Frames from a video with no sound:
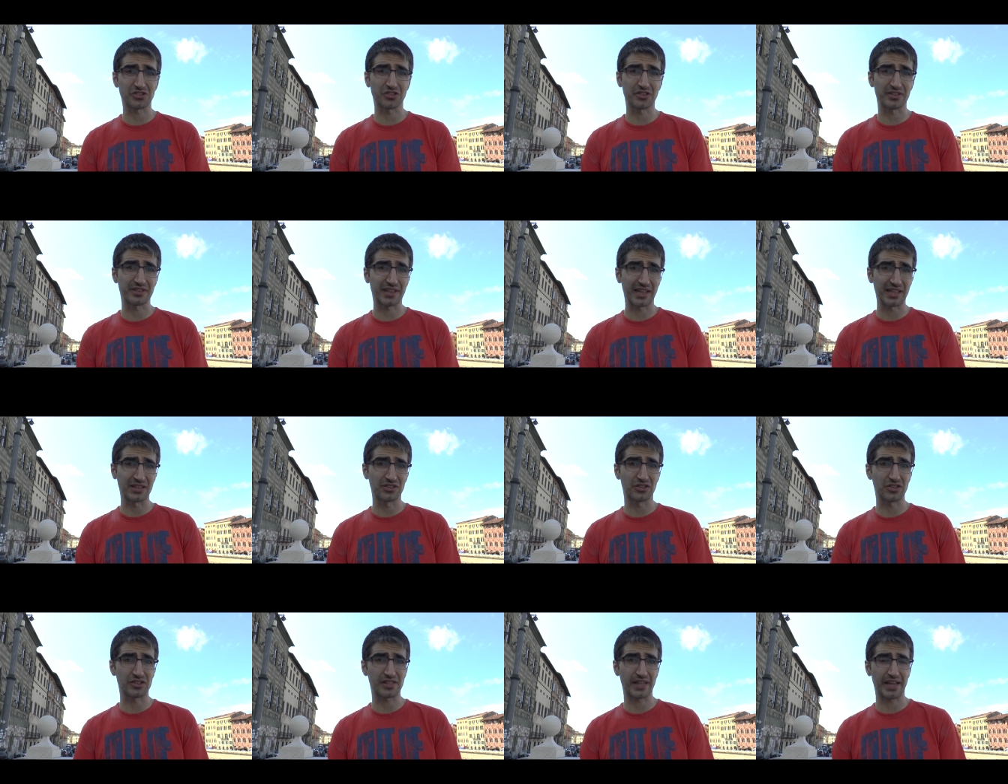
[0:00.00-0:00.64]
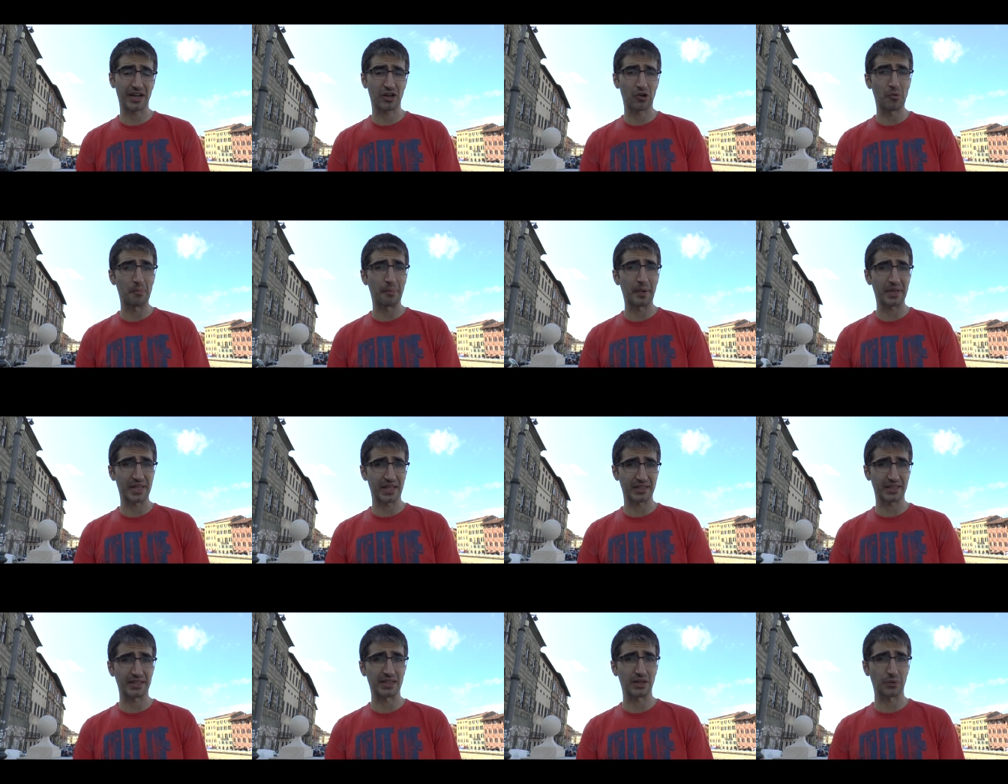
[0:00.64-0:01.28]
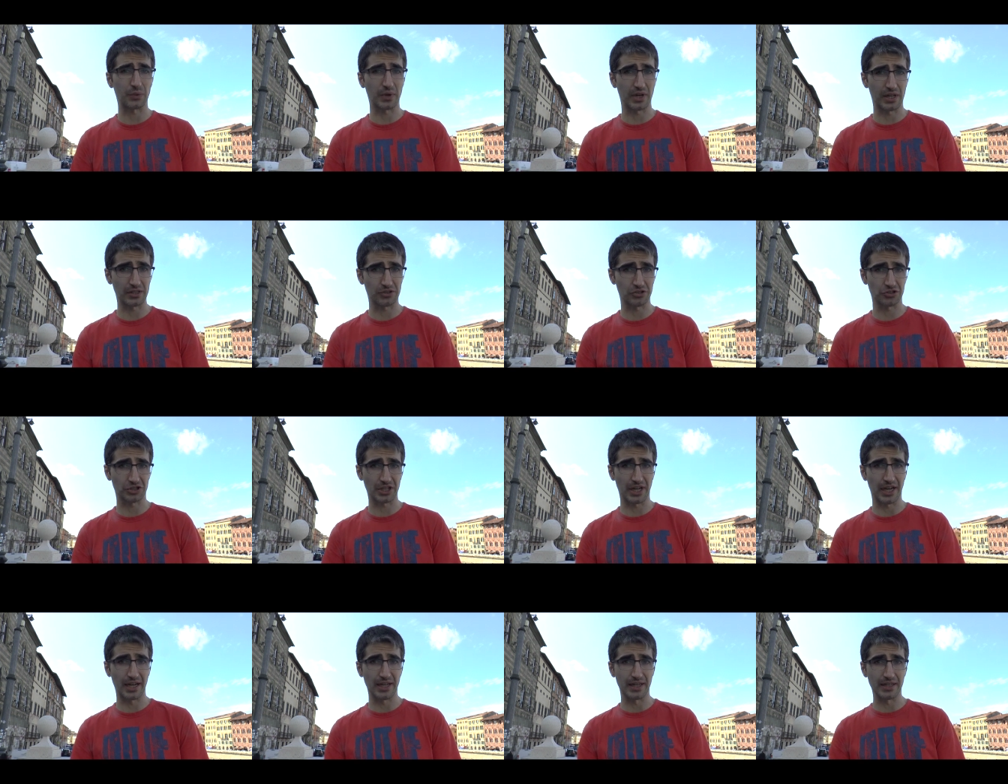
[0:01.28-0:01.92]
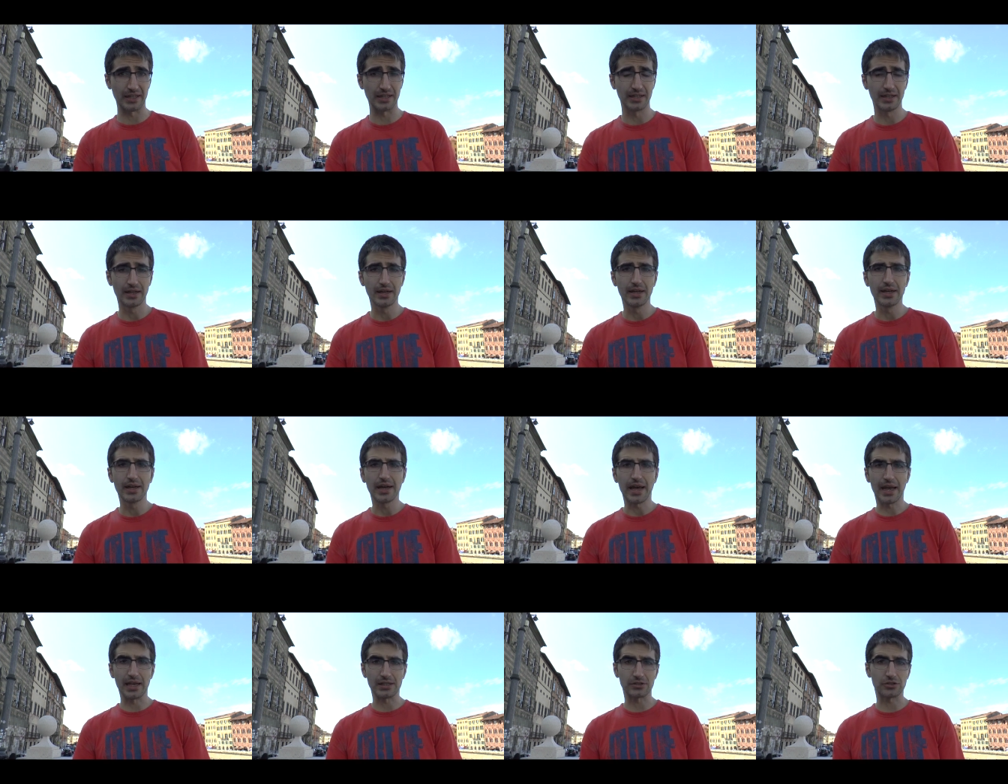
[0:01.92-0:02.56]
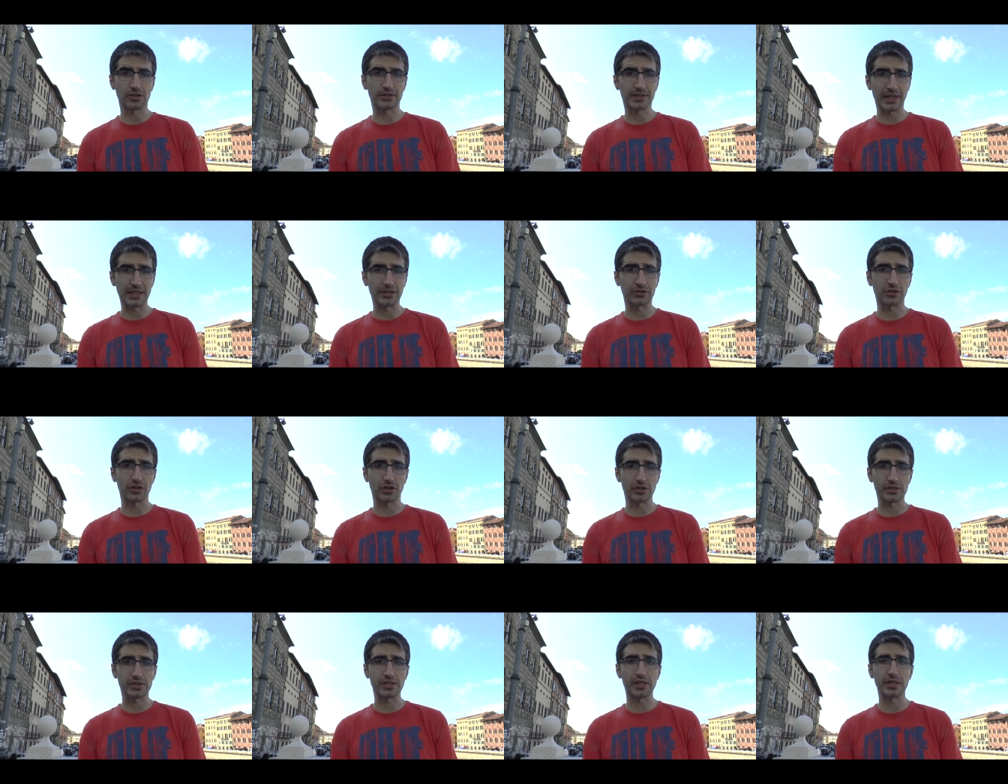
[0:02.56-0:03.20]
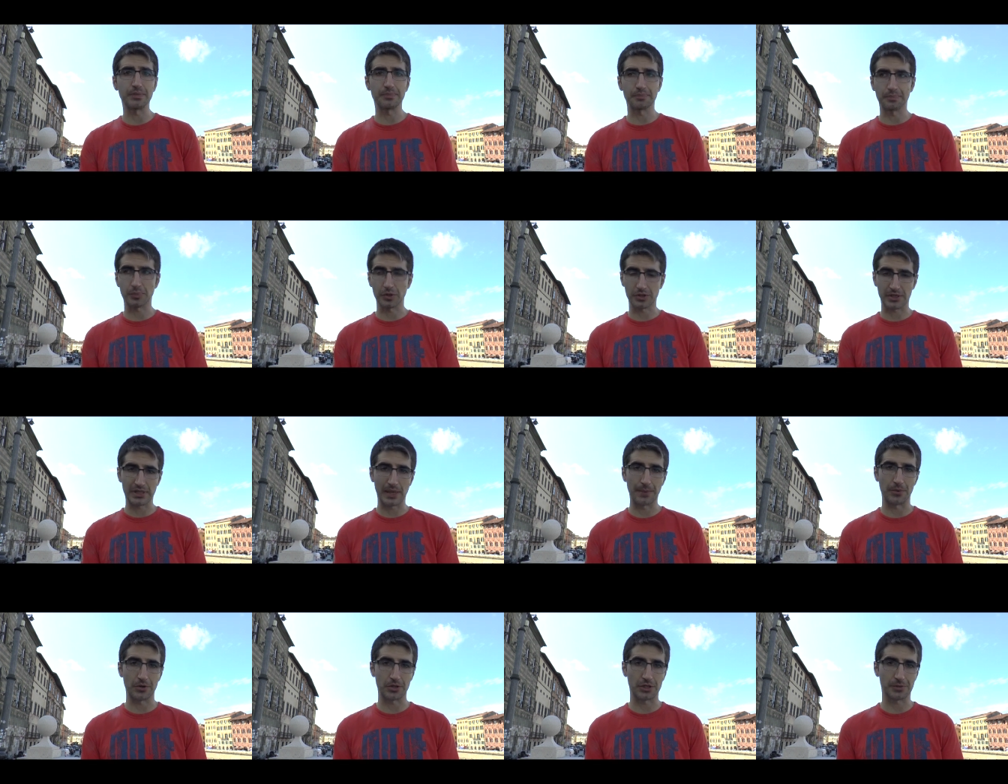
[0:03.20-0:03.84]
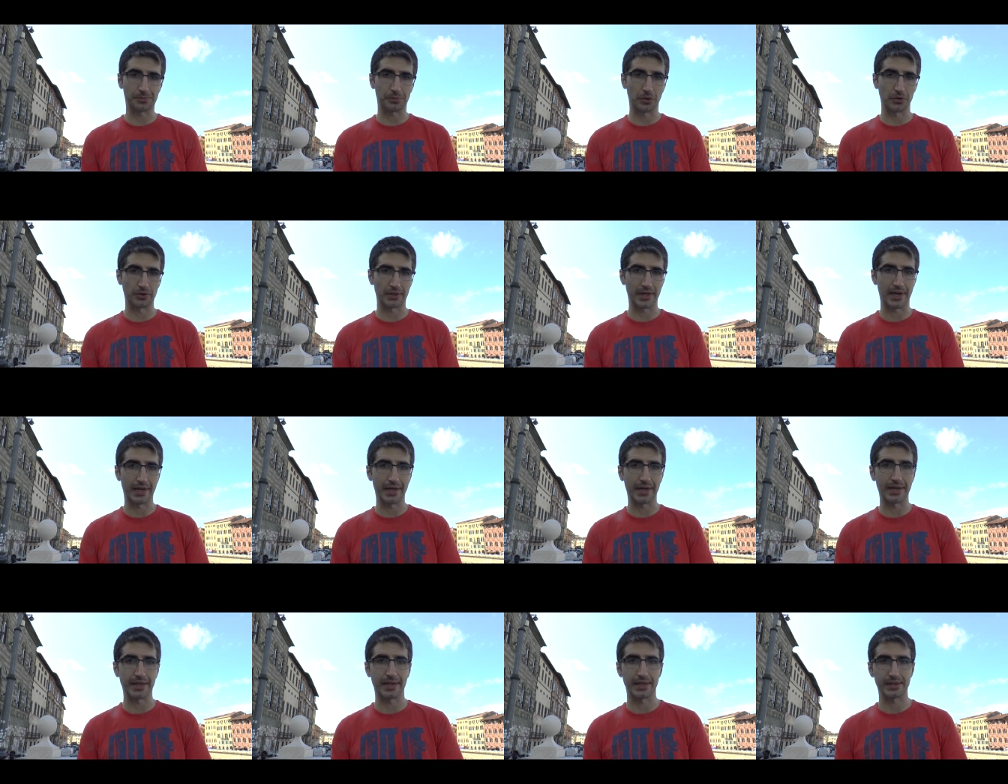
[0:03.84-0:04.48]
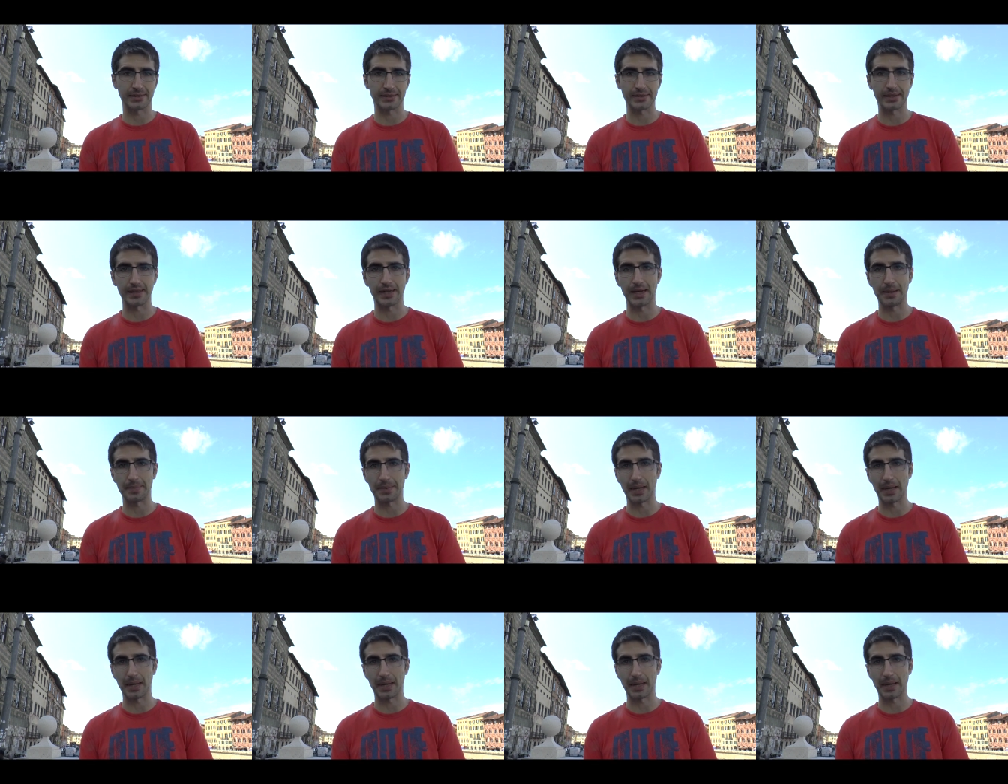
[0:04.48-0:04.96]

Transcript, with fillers: soltanto se è accompagnata da quella sociale e soltanto così possiamo rispondere alle richieste della